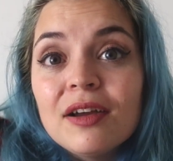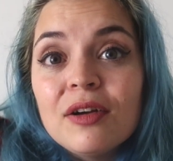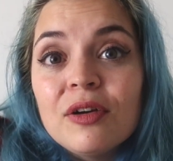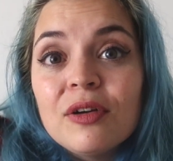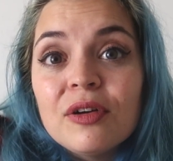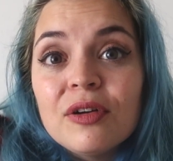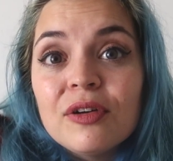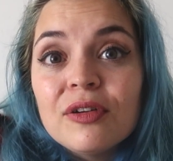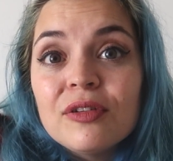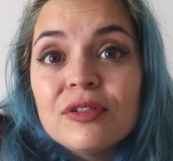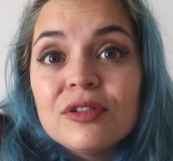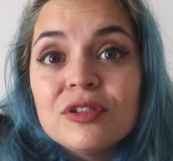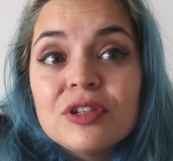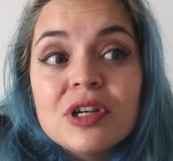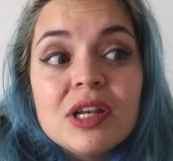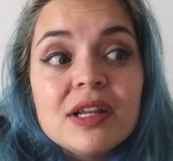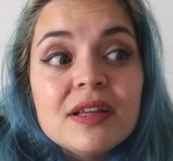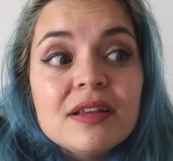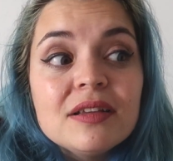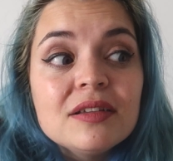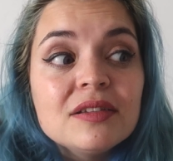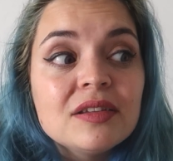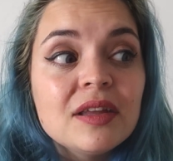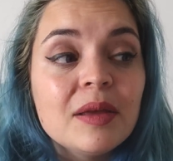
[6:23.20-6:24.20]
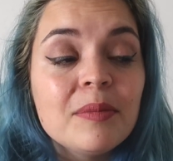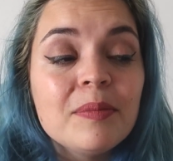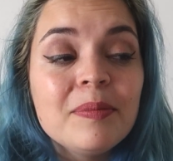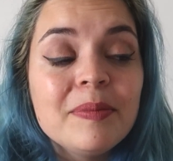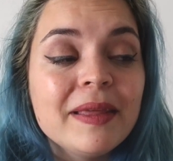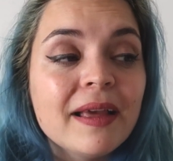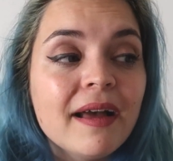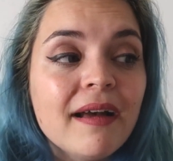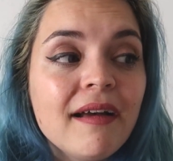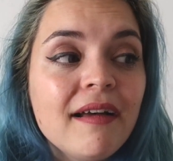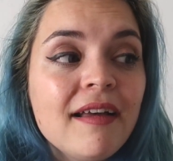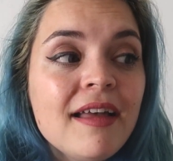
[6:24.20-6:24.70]
euh, je les aime
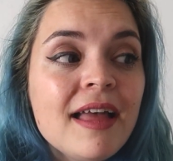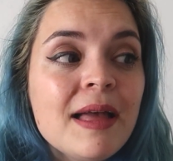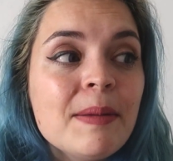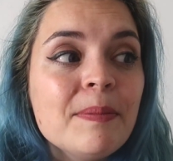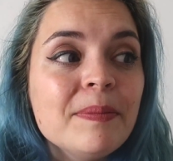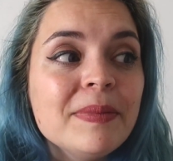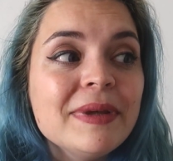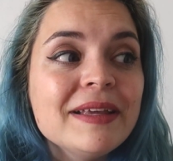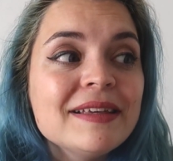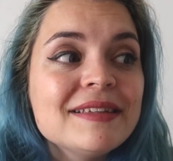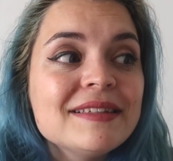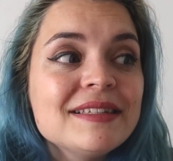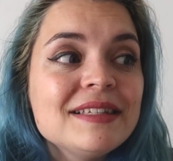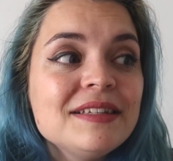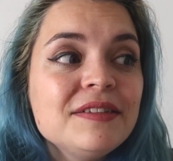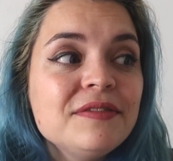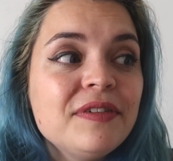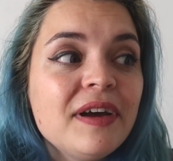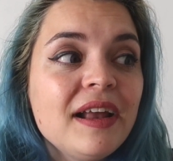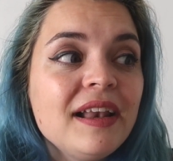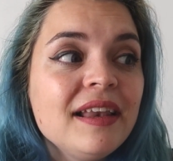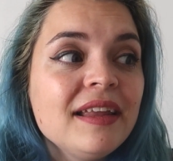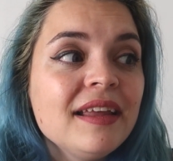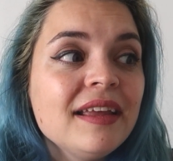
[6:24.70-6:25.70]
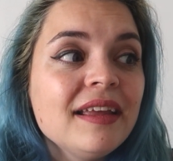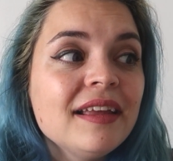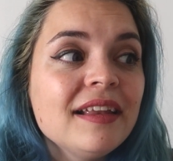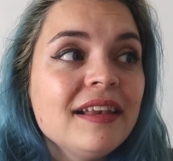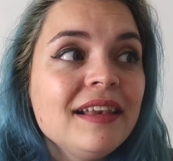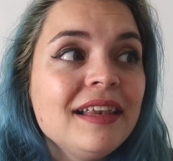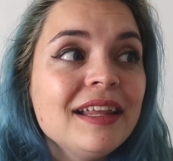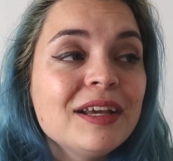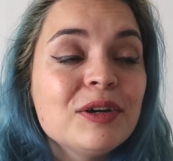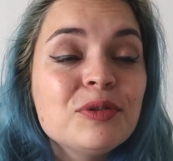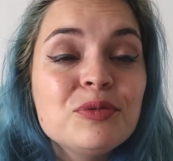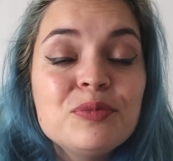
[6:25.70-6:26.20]
bien, mais s'il fallait
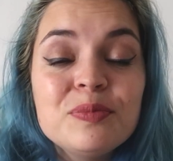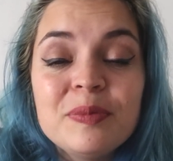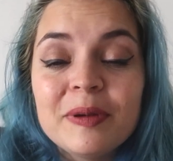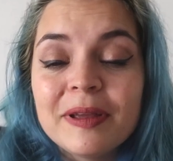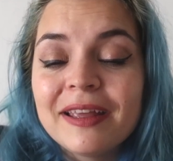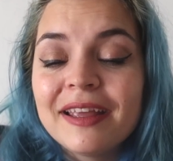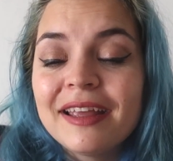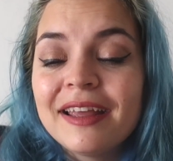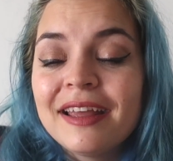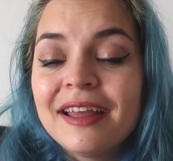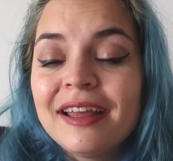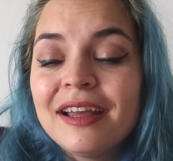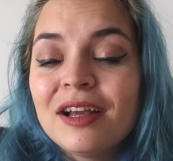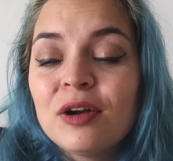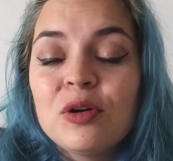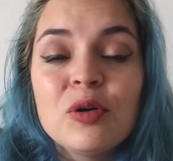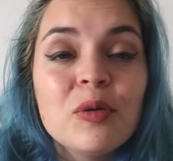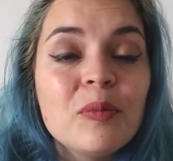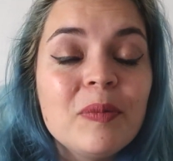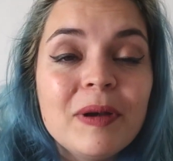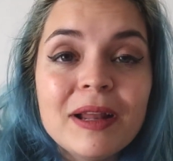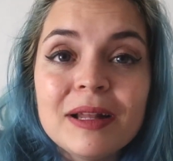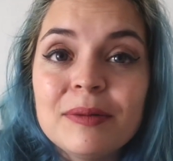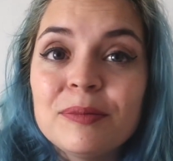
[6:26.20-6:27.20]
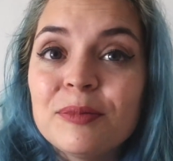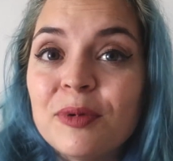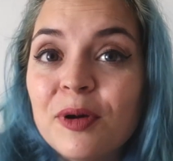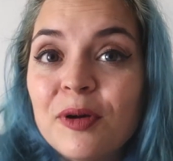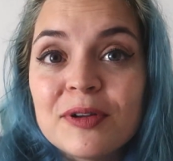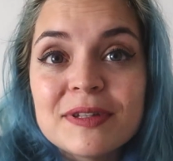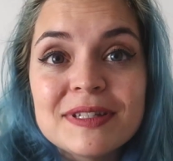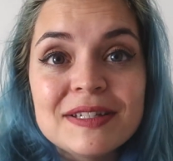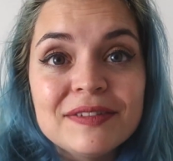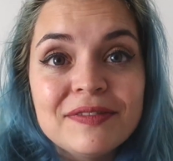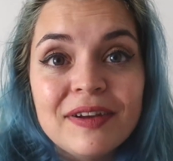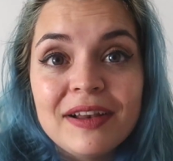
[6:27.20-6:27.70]
les couper,
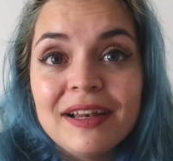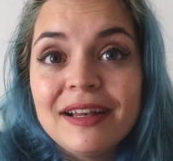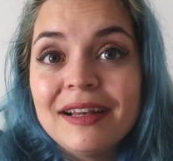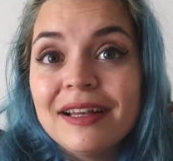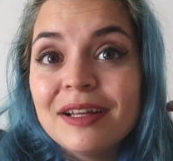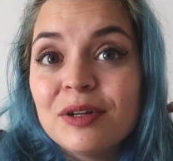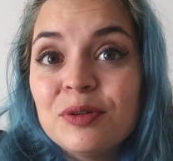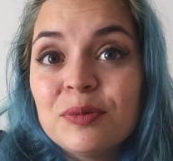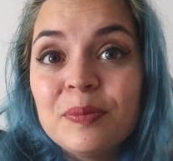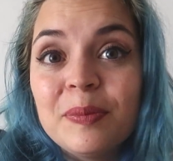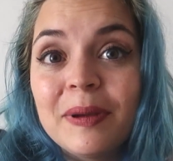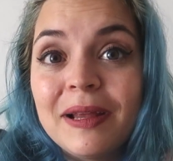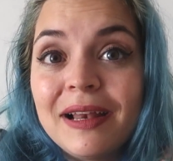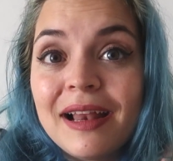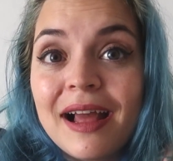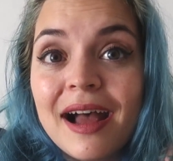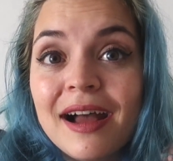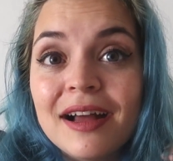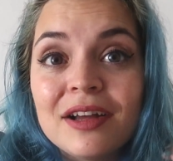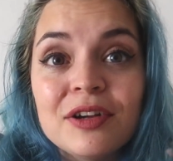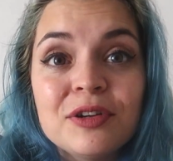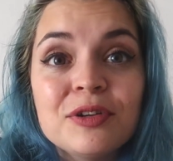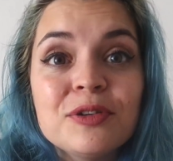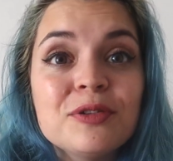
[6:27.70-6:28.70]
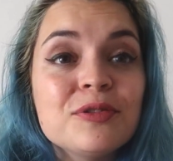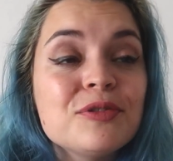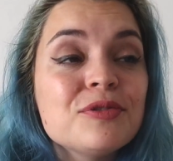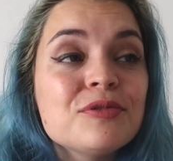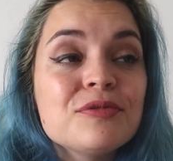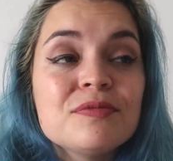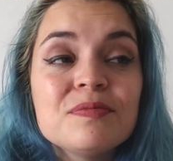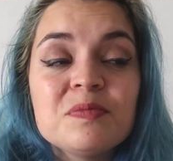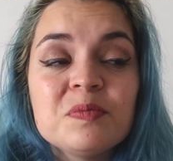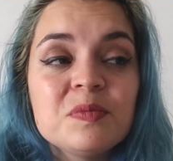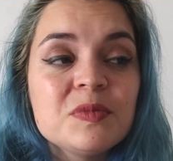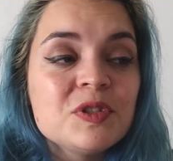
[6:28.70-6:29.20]
complètement, s'il fallait les couper là, euh,
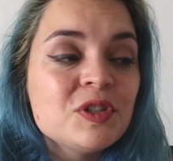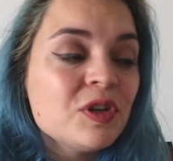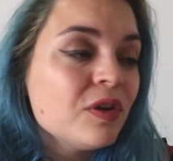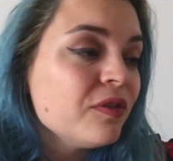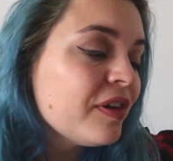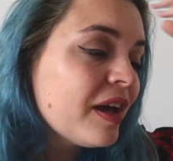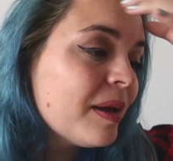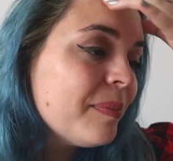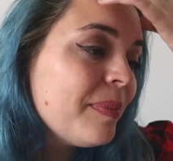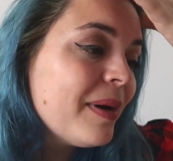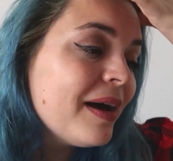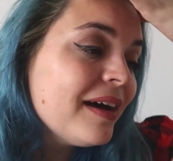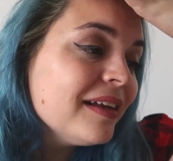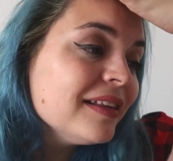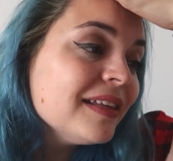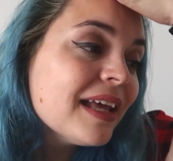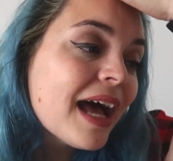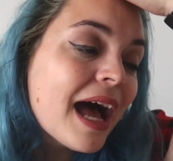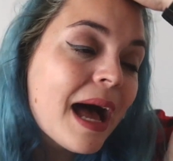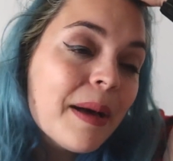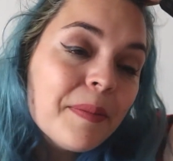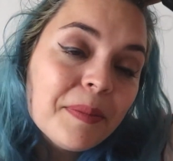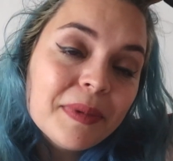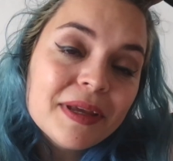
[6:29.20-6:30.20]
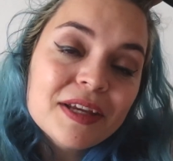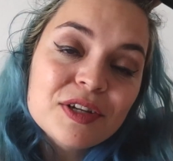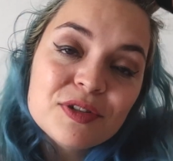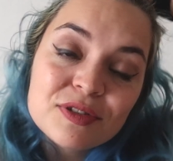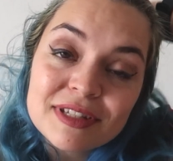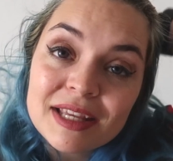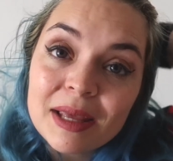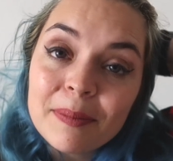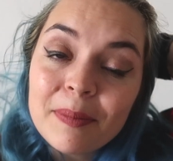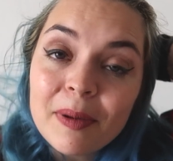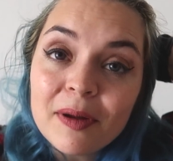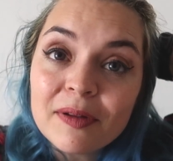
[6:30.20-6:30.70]
j'en ferais pas un drame et je
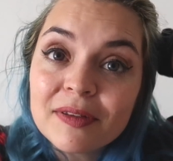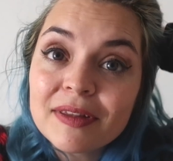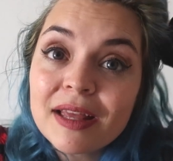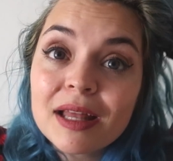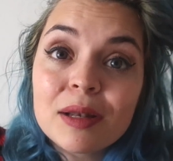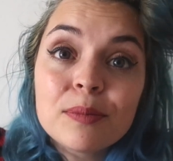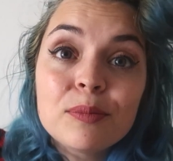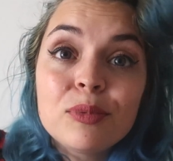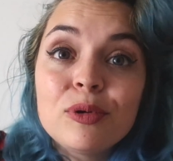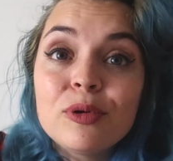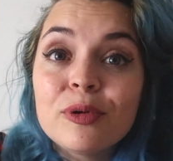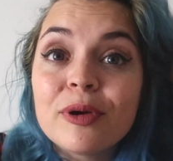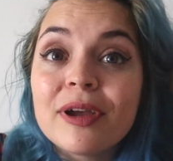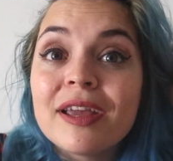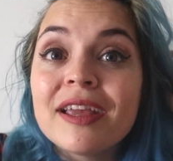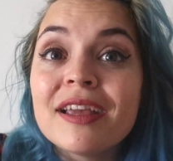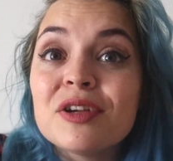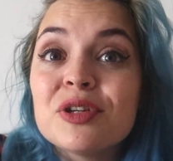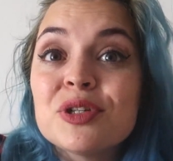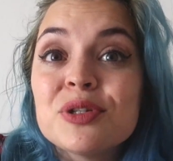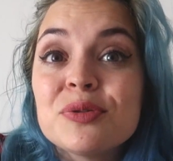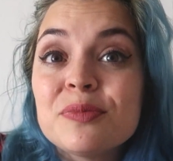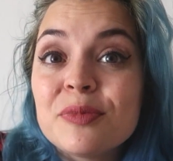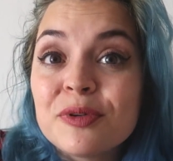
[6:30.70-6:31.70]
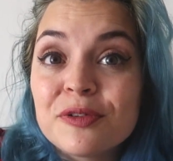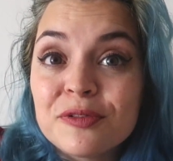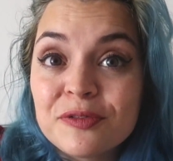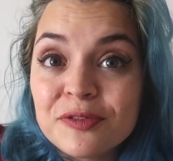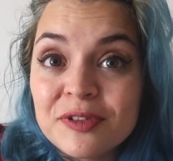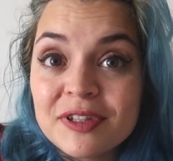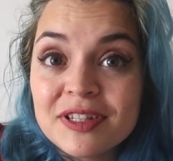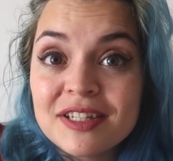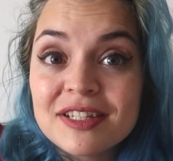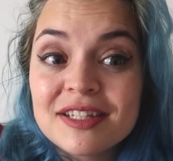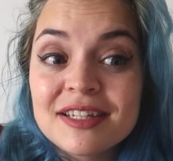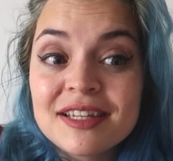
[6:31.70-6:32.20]
serais pas en train de pleurer, je m'en
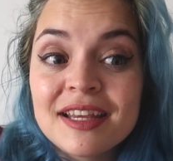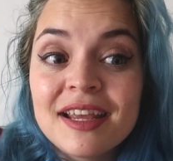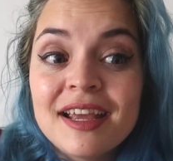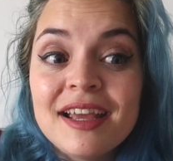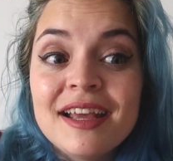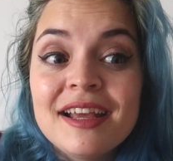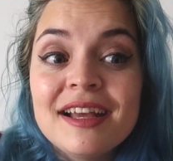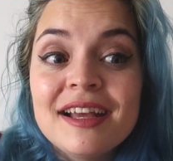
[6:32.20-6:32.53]
fiche.